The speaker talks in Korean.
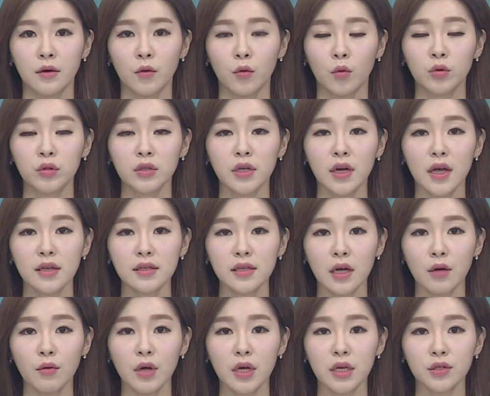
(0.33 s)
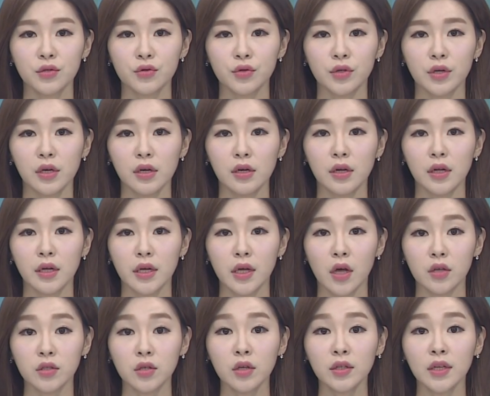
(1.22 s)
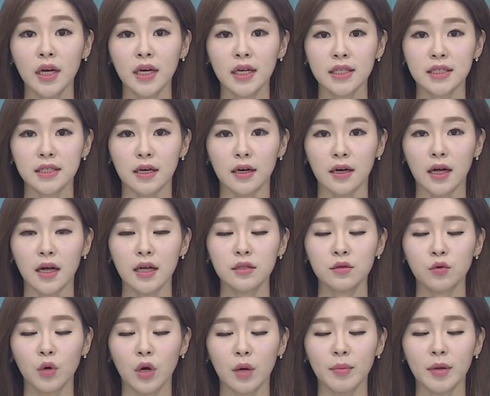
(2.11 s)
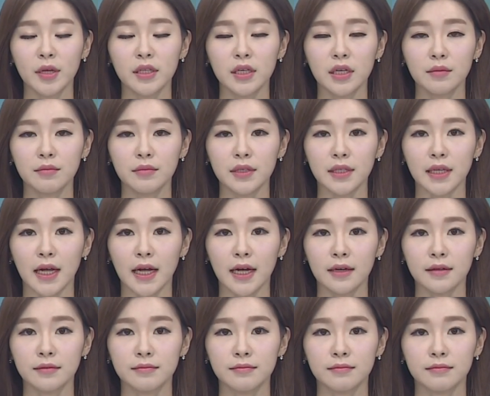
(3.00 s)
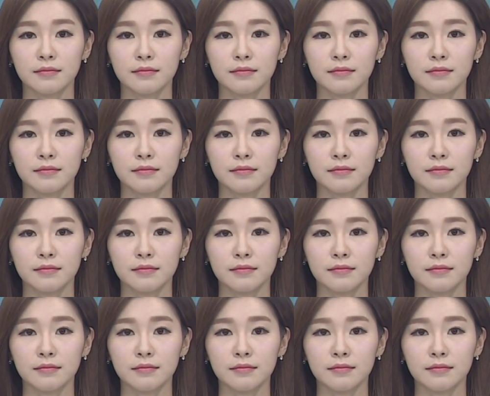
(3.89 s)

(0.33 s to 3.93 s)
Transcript: 오늘의 사회 이슈를 여선아 기자가 종합해드립니다.